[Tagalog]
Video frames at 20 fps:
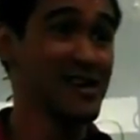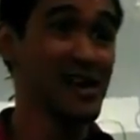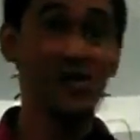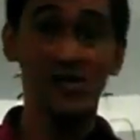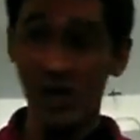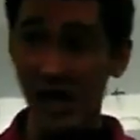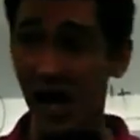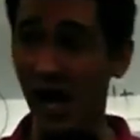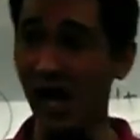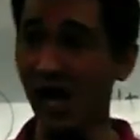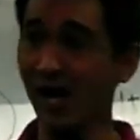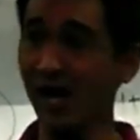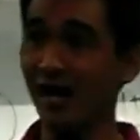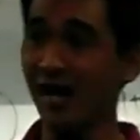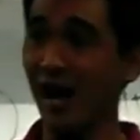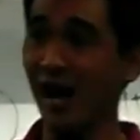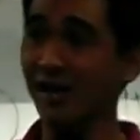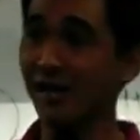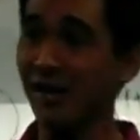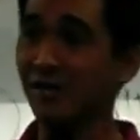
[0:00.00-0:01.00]
Kasi nga,
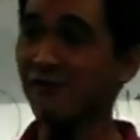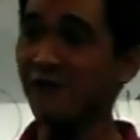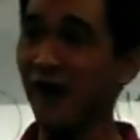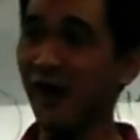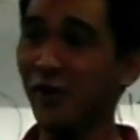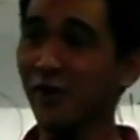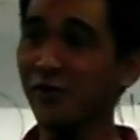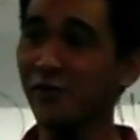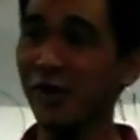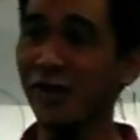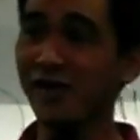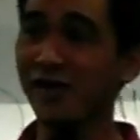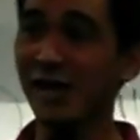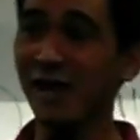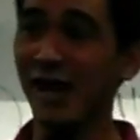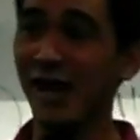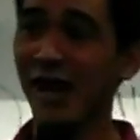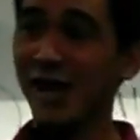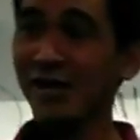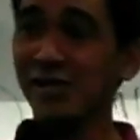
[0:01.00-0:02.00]
ang environment
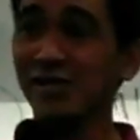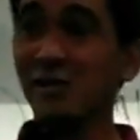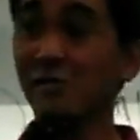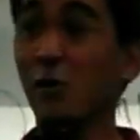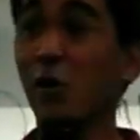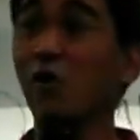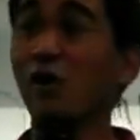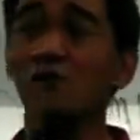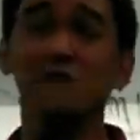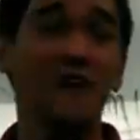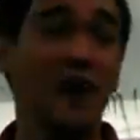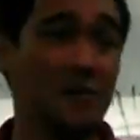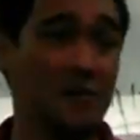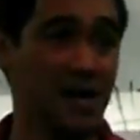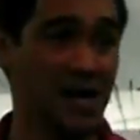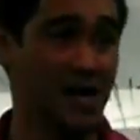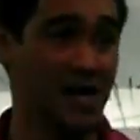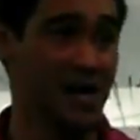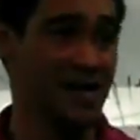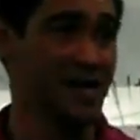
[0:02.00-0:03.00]
nila is a broken
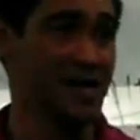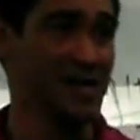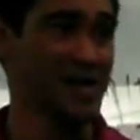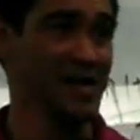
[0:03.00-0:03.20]
family.